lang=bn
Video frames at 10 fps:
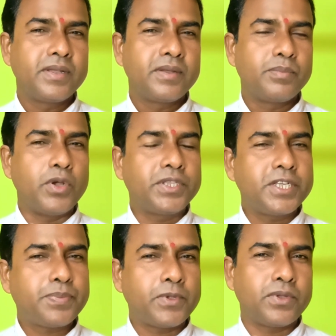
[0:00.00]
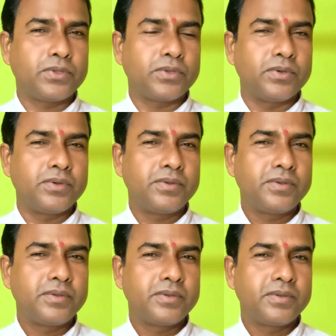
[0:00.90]
পঁয়ত্রিশ পর্যন্ত
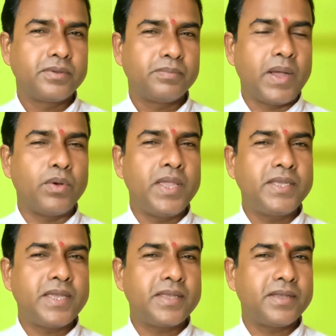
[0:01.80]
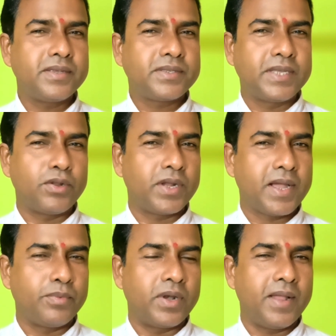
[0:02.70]
বা ওই যে
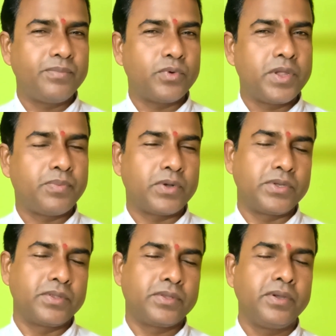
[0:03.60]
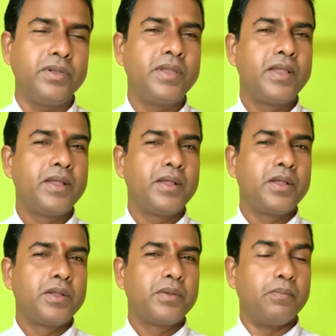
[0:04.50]
শিরোরেখা বললাম ওই পর্যন্ত
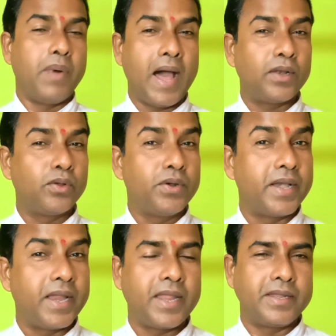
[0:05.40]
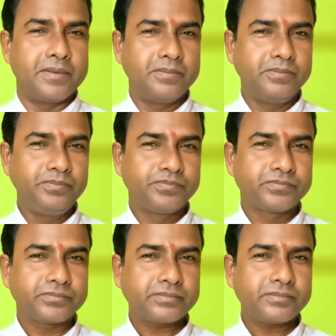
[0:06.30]
ভালো নেই
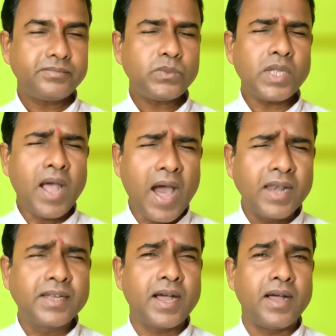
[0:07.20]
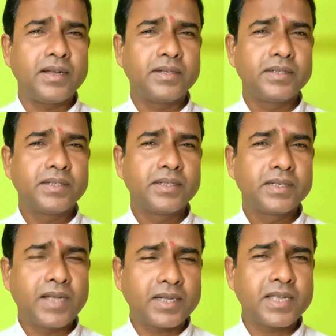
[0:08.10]
হালকা
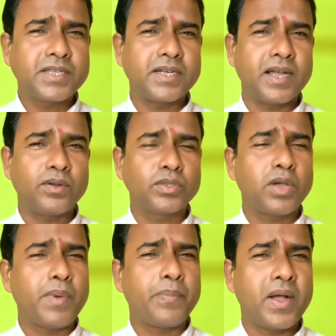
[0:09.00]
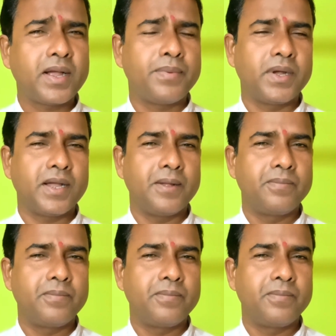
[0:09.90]
কাটা ছেঁড়া কোথাও বা ফাঁকা ফাঁকা